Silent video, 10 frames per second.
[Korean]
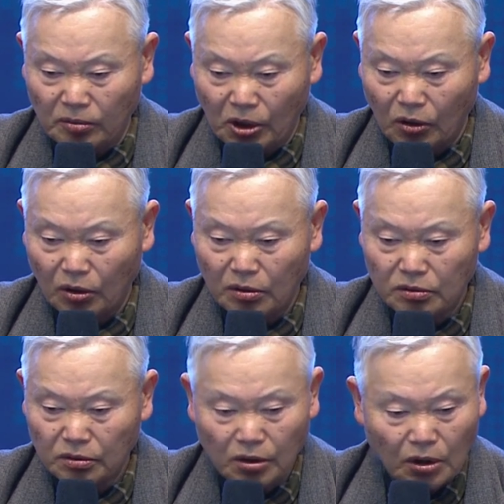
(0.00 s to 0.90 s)
넘어
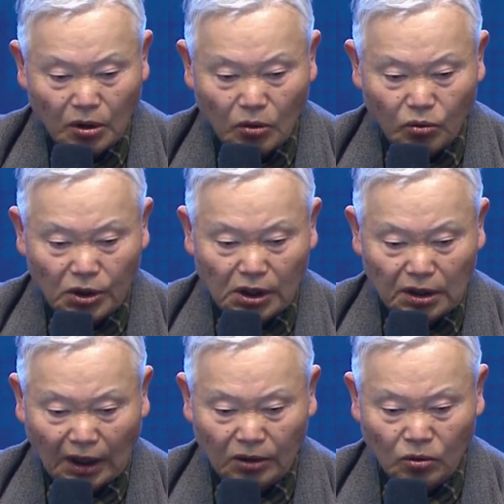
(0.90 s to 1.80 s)

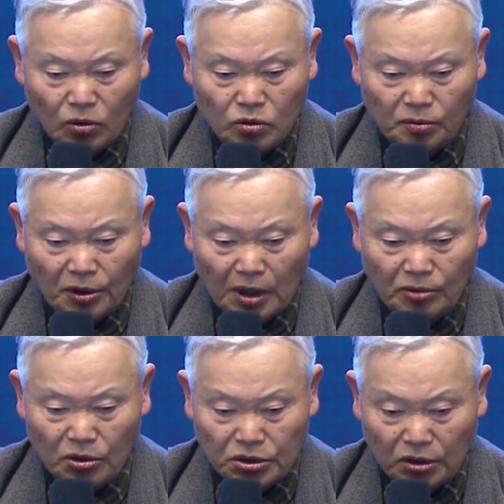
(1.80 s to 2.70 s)
우리가 간도를
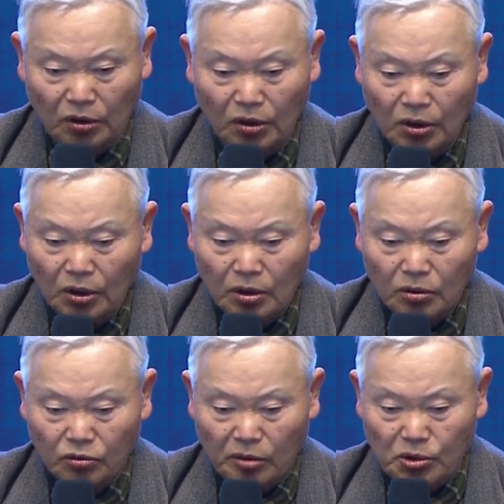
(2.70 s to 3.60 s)
수복함으로써
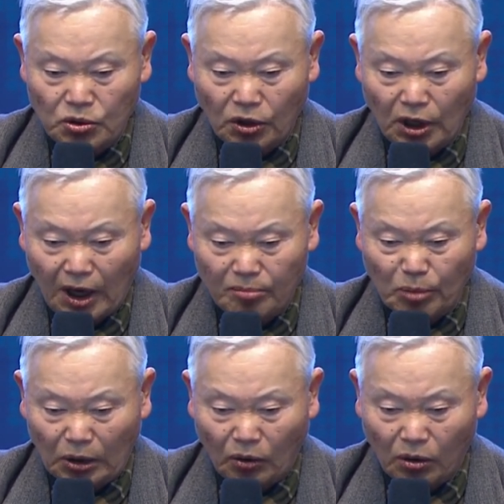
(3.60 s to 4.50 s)
우리 민족이
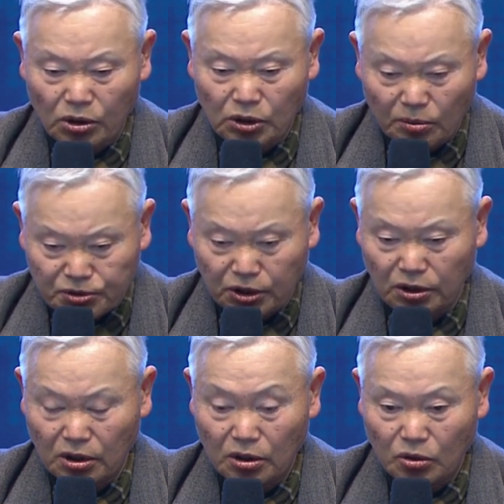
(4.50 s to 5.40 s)
한반도로는 협지
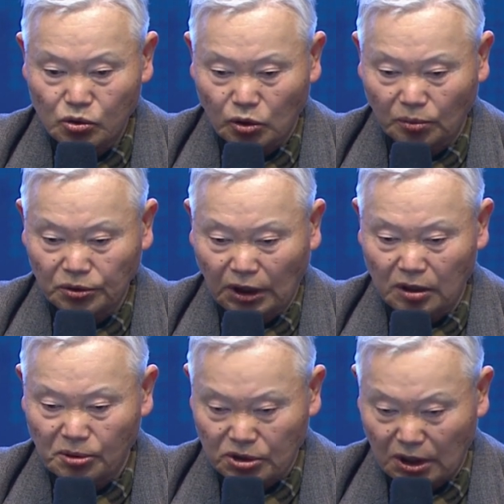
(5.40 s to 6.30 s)
좁은 땅을
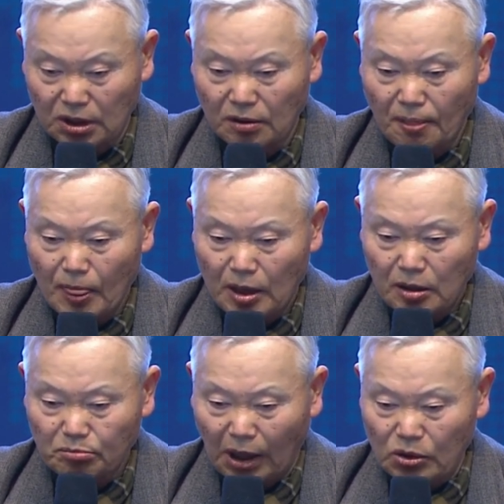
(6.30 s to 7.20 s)
벗어나
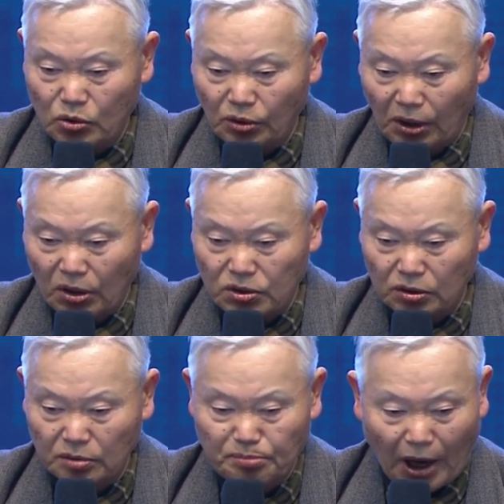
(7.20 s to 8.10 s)
만주
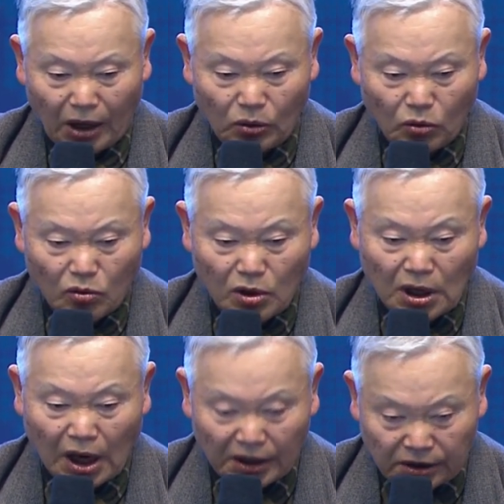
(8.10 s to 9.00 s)
대륙에서 반도
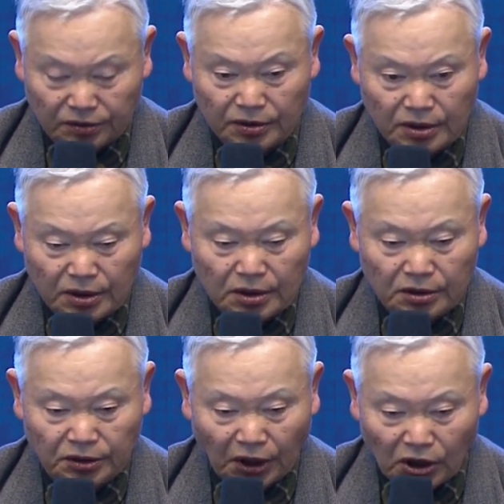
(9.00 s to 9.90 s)
국가가 아닌
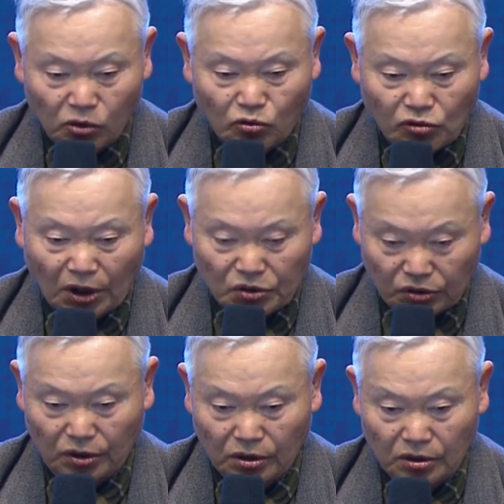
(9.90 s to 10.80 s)
대륙 국가로서